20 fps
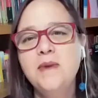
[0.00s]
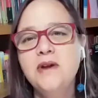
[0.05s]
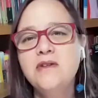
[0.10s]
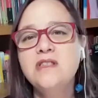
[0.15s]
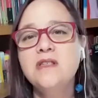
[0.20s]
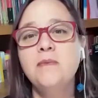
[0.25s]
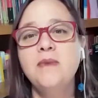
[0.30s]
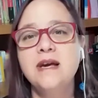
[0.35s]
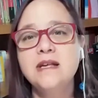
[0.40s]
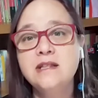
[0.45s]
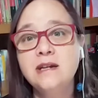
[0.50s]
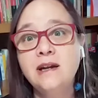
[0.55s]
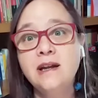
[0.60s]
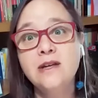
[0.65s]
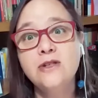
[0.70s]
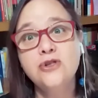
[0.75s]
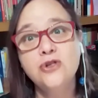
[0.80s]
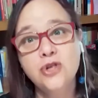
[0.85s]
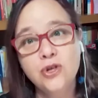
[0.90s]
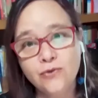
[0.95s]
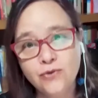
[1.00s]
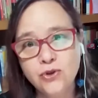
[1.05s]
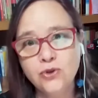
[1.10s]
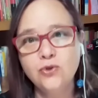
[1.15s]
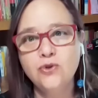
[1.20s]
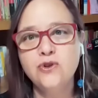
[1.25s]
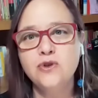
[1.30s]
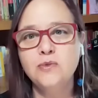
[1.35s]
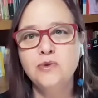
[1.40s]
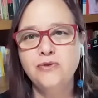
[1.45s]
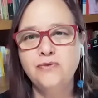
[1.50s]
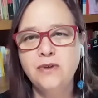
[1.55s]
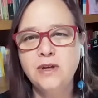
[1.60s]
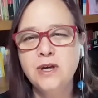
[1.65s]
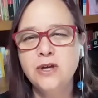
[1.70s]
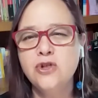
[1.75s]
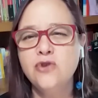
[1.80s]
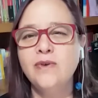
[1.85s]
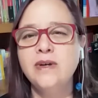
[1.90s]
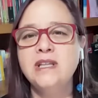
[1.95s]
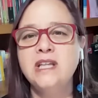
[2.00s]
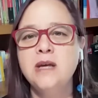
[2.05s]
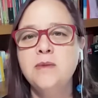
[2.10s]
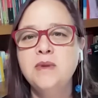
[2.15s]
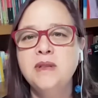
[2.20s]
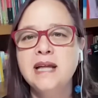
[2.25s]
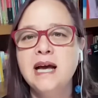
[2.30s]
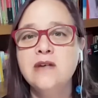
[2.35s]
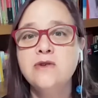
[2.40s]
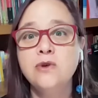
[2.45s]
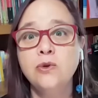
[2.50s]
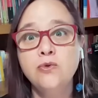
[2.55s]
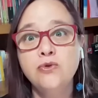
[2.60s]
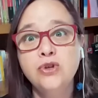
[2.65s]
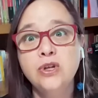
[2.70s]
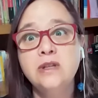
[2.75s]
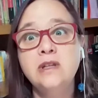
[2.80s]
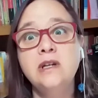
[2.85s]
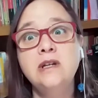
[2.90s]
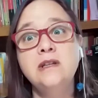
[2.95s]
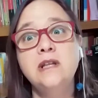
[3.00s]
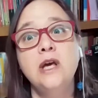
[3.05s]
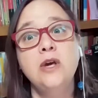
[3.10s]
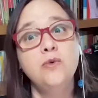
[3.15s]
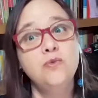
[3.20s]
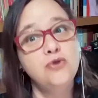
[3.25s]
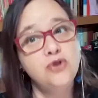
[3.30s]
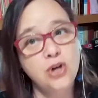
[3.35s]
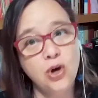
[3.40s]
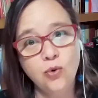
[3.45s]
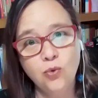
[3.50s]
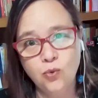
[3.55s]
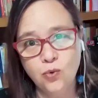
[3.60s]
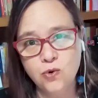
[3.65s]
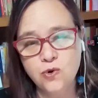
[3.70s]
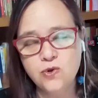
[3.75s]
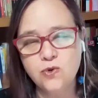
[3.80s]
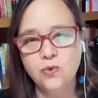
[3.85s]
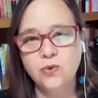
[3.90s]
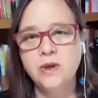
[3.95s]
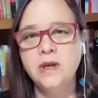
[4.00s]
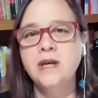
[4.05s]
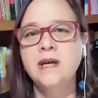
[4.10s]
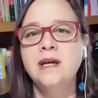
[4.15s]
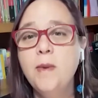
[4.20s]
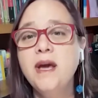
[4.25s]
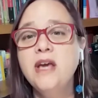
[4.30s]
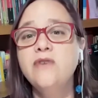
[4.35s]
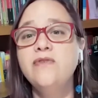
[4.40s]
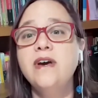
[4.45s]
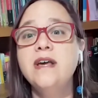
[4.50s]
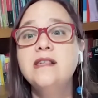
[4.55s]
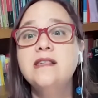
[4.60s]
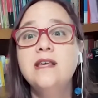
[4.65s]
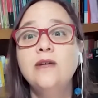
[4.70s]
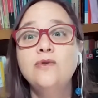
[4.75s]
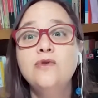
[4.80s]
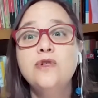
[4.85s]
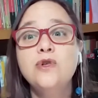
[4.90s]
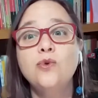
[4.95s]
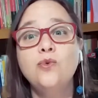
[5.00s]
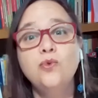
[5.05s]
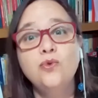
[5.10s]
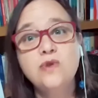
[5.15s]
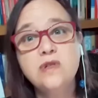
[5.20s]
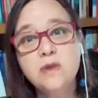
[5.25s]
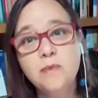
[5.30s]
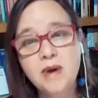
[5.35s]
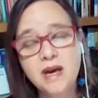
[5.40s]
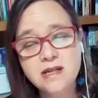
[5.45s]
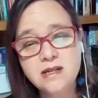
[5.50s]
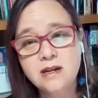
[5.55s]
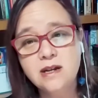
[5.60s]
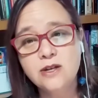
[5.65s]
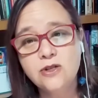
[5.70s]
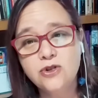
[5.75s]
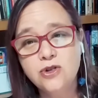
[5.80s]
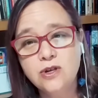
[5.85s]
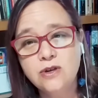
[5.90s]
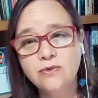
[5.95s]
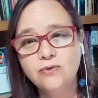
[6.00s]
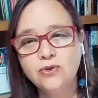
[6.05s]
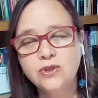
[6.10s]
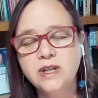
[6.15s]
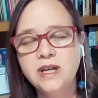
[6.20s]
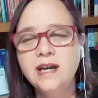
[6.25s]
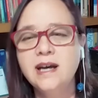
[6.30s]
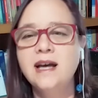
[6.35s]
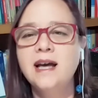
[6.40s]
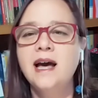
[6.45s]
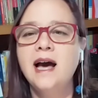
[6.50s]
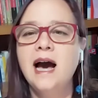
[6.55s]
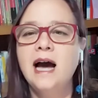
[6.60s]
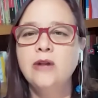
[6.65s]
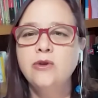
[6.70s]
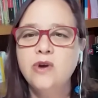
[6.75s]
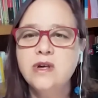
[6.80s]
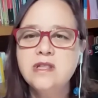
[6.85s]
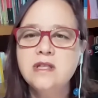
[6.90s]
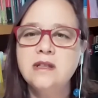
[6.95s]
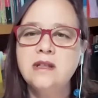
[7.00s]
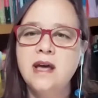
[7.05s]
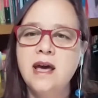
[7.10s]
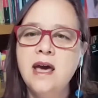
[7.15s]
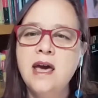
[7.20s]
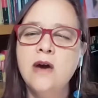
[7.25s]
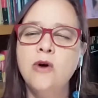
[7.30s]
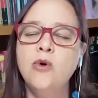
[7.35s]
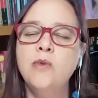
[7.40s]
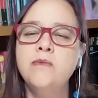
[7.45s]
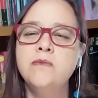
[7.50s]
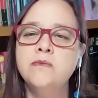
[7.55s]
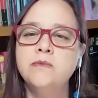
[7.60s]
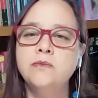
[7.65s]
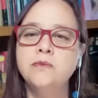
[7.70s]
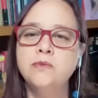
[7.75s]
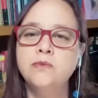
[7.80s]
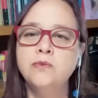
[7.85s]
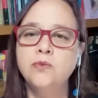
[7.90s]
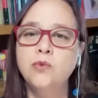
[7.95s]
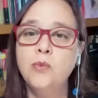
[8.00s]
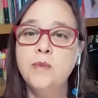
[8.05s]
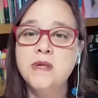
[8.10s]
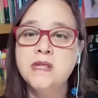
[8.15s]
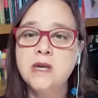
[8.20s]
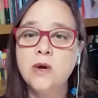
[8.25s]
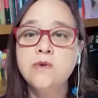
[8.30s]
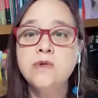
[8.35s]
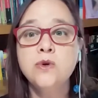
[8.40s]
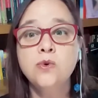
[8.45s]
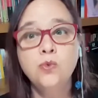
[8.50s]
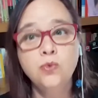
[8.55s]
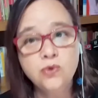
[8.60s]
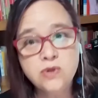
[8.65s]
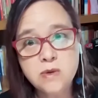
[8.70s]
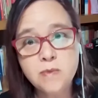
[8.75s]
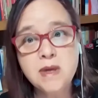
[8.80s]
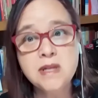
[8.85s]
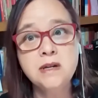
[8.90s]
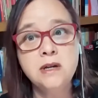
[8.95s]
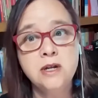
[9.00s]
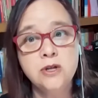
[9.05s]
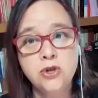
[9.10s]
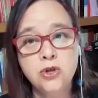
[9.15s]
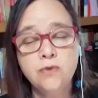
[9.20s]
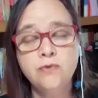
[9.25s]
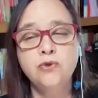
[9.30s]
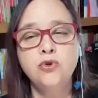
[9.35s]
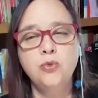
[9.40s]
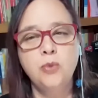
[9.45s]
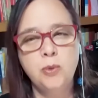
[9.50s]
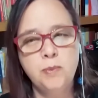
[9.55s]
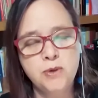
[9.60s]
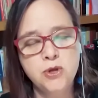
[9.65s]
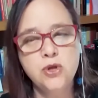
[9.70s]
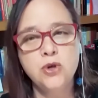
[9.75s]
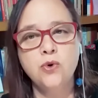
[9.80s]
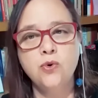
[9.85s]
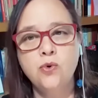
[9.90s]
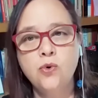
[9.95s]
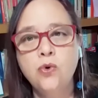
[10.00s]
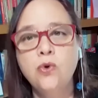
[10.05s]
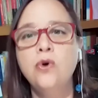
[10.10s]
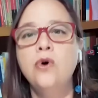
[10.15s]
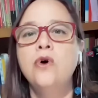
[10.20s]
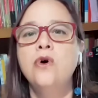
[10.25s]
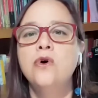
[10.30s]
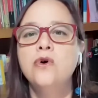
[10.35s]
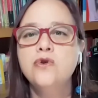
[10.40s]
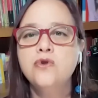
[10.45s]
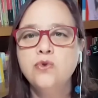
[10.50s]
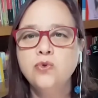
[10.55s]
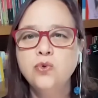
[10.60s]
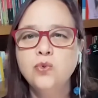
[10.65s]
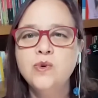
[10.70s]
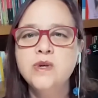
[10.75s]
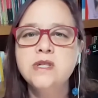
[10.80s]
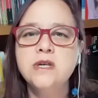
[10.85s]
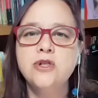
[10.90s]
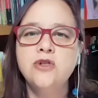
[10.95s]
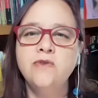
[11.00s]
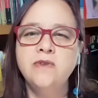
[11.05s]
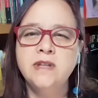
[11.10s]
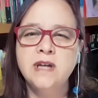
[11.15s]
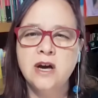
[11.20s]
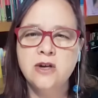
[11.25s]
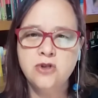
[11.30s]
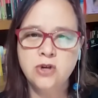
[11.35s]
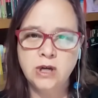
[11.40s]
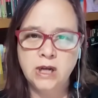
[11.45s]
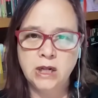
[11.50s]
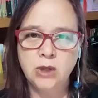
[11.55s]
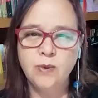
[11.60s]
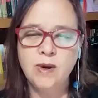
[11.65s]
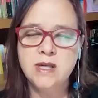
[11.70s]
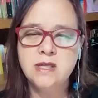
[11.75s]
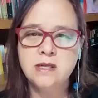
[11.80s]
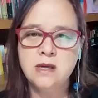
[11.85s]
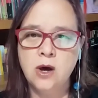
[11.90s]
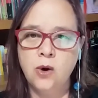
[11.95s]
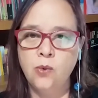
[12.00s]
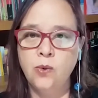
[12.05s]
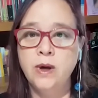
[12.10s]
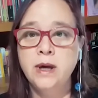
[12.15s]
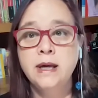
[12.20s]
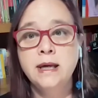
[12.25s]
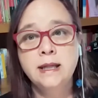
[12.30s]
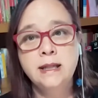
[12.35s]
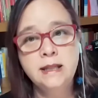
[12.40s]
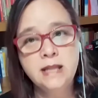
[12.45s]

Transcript: primeiro semestre letivo de 2020 vai terminar só no dia 31 de agosto. Como é que vai ser no segundo semestre letivo, né? A nossa ideia é com começar o segundo semestre letivo do bpg com junto com as atividades de graduação.